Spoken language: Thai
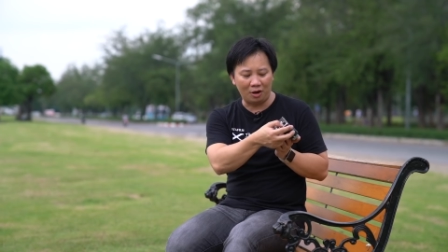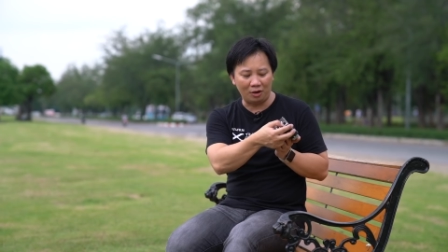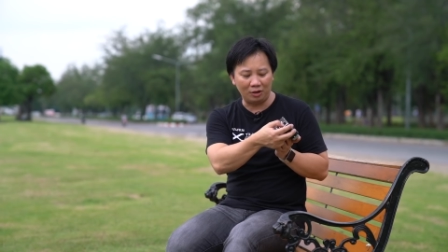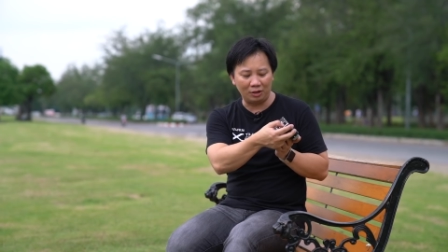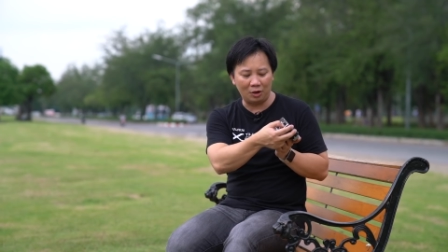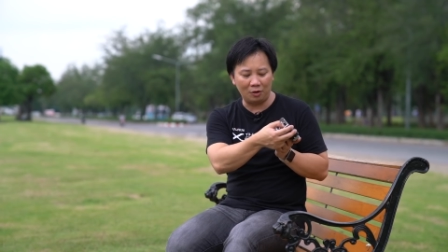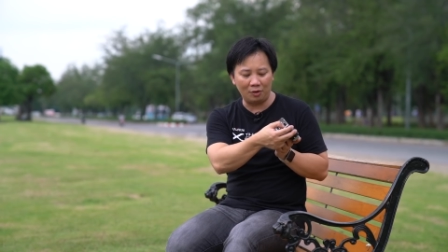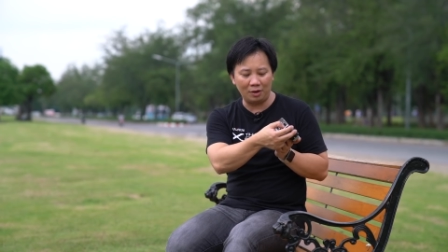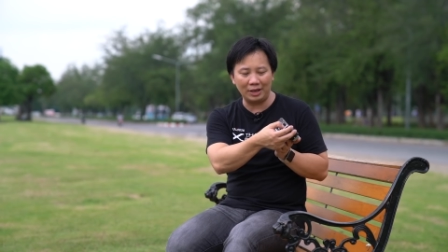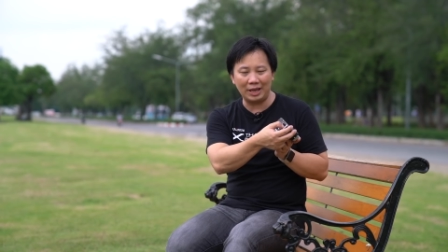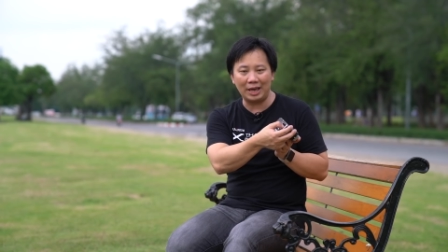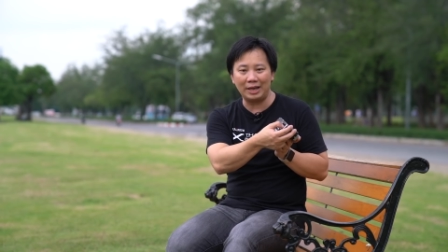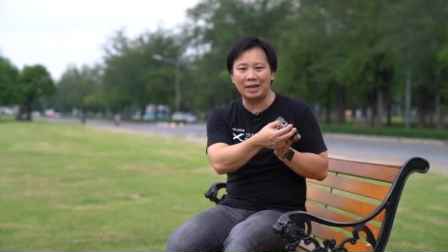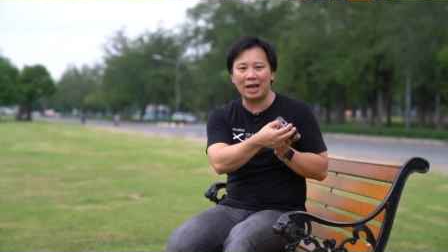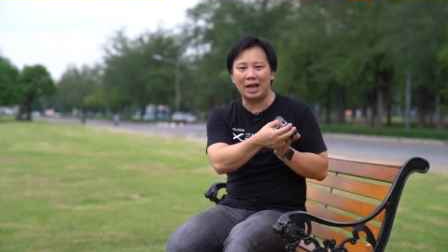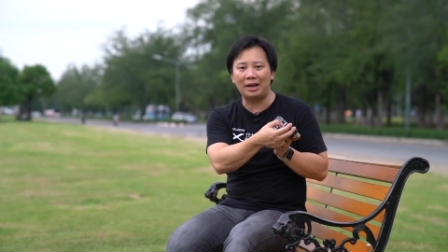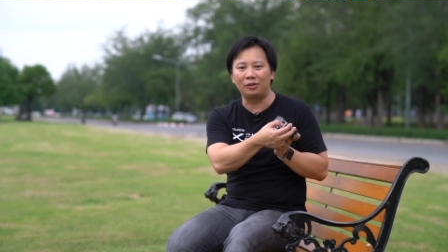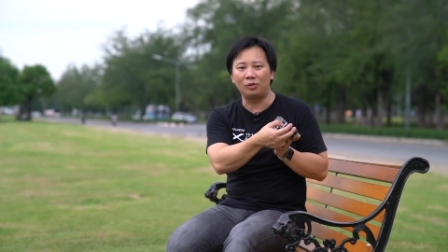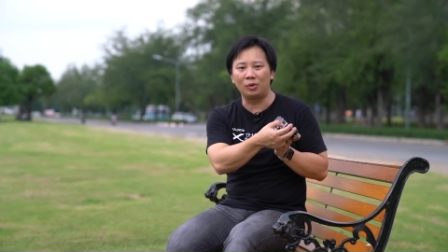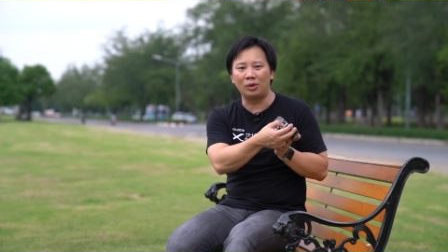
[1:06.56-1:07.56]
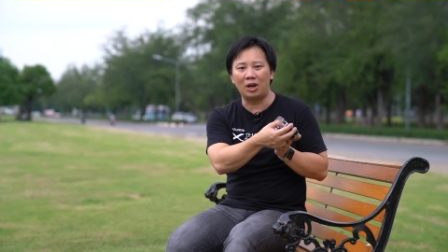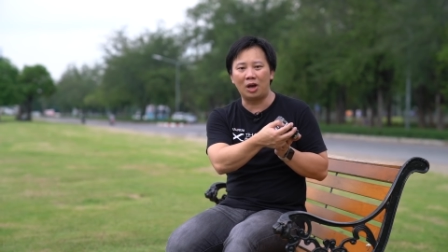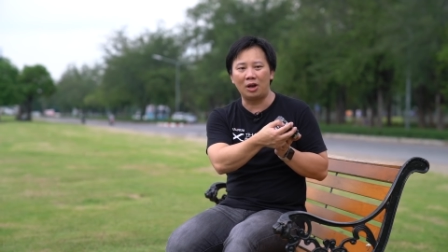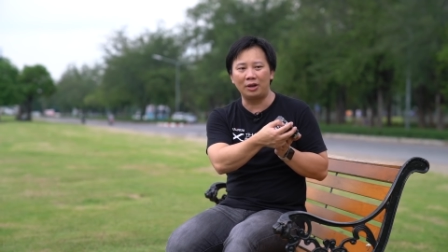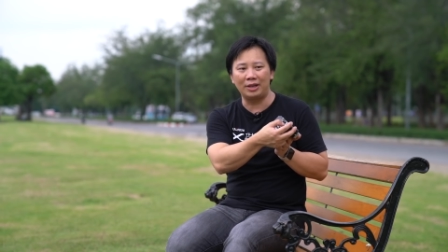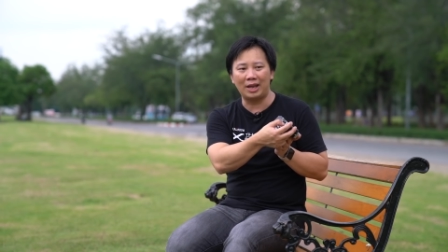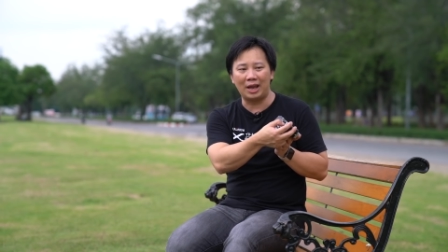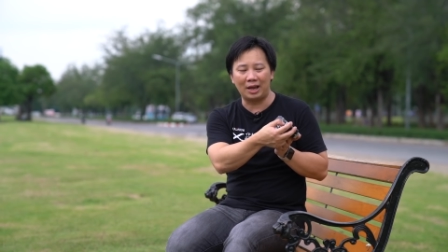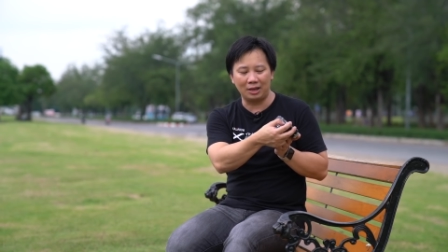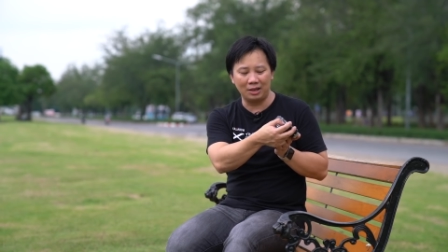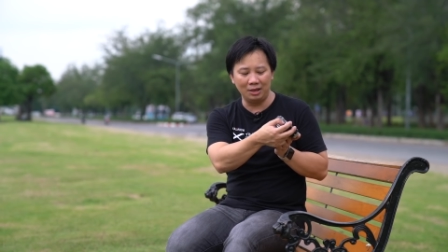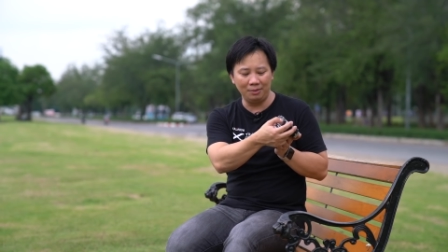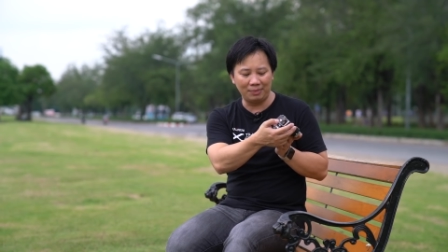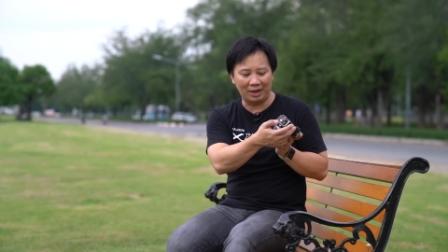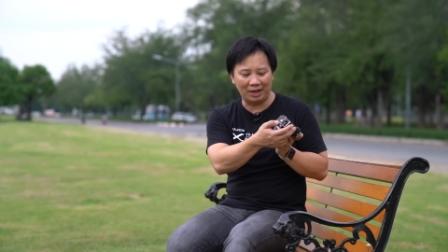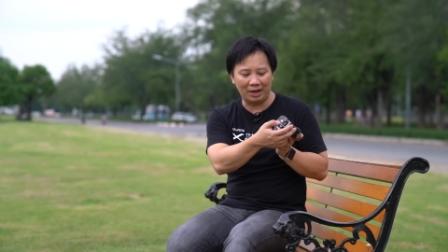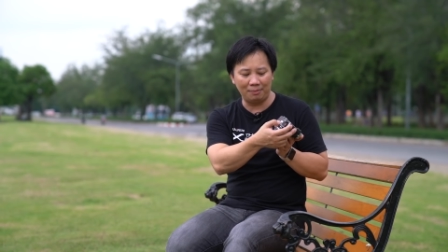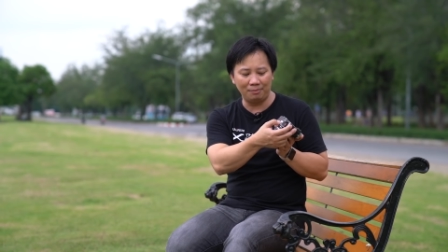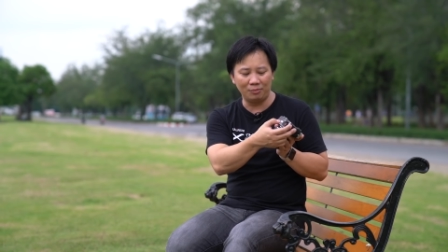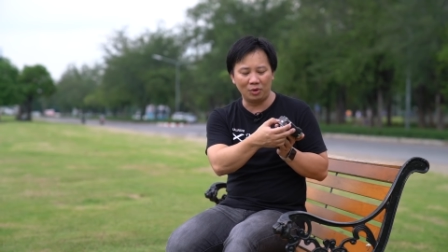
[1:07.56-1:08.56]
ออกเราก็แค่ดันตัวล็อกเนี่ยขึ้นไป
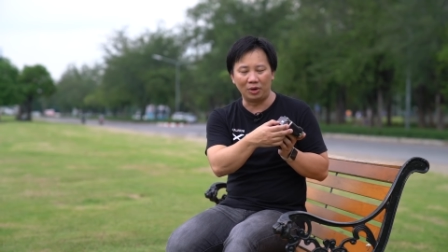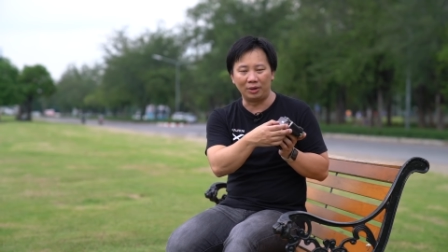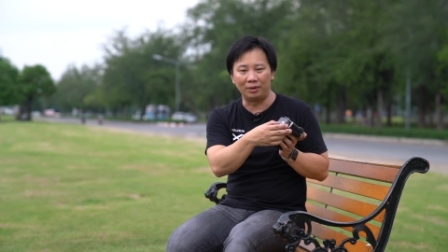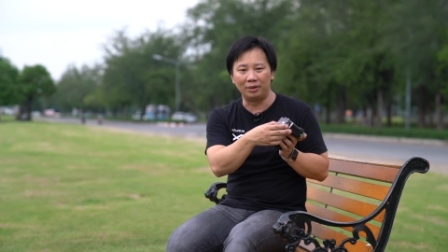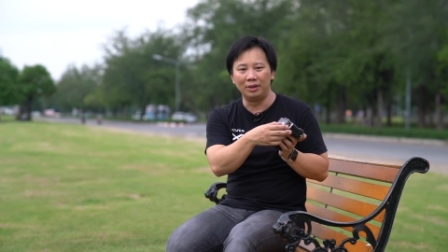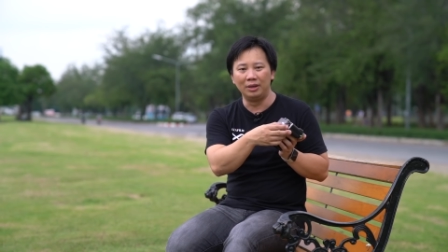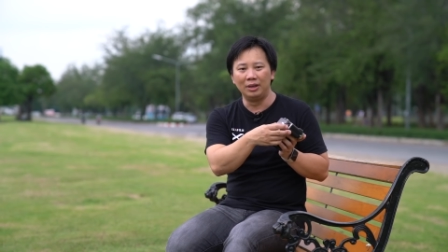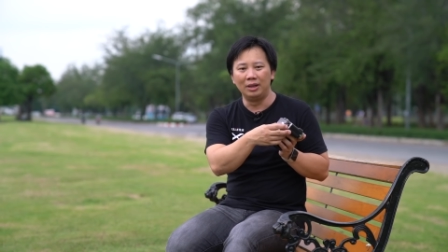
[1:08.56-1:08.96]
ด้านบน